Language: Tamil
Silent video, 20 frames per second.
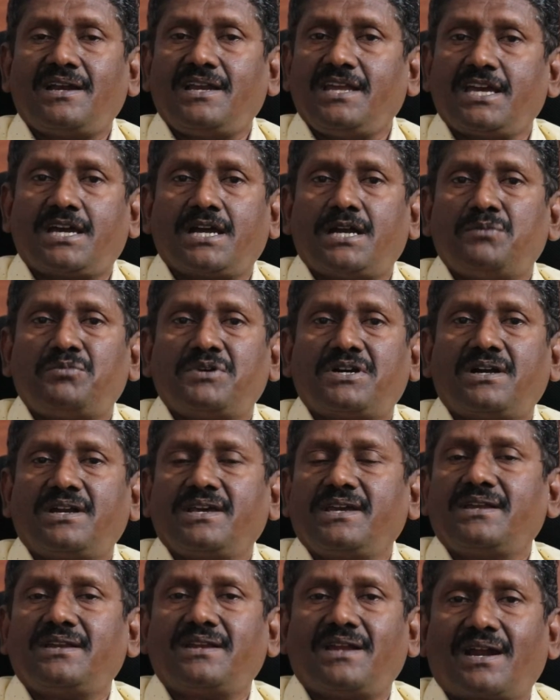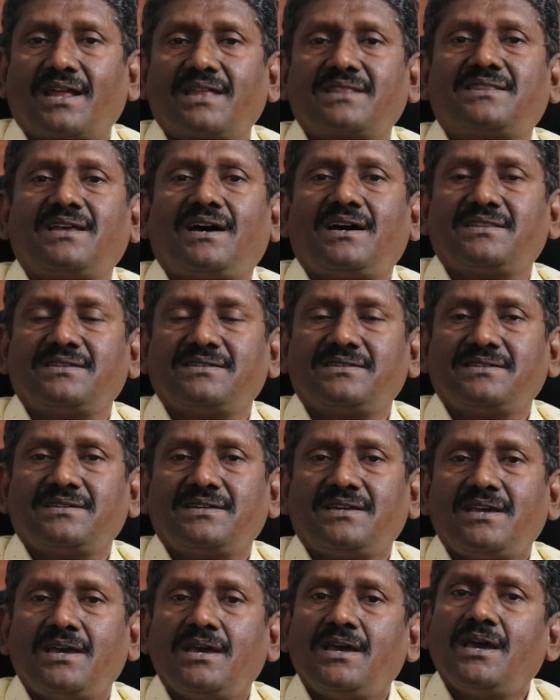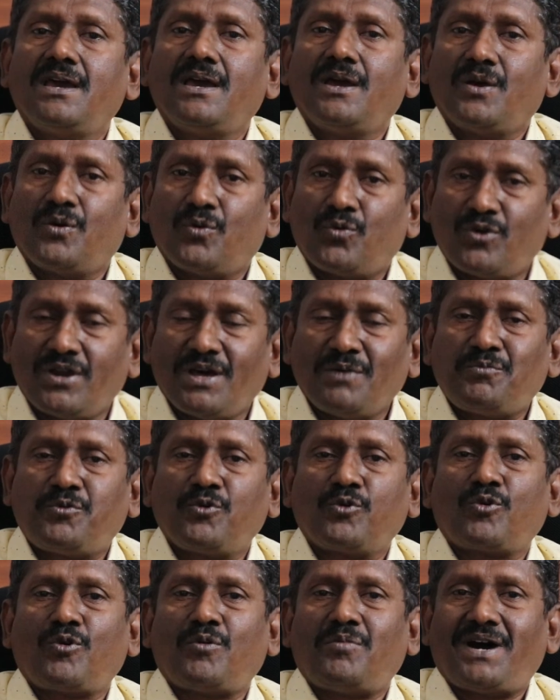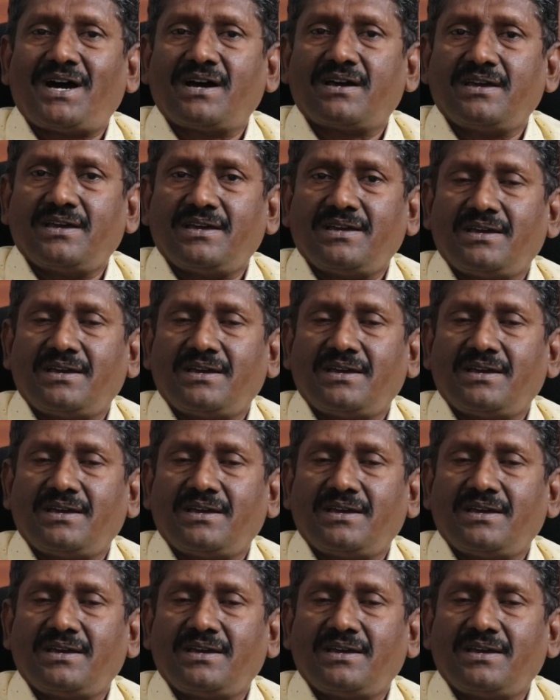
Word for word: நிகழ்வுகளை நடத்தாது உணப்பூர்வமாக